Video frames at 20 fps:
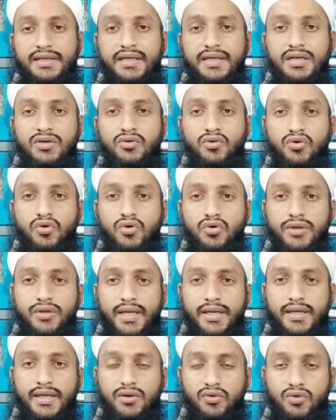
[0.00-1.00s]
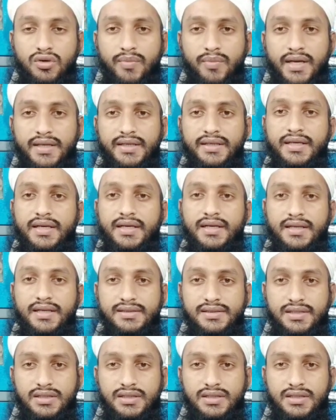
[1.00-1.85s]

किन लोगों के लिए क़ुरबानी करना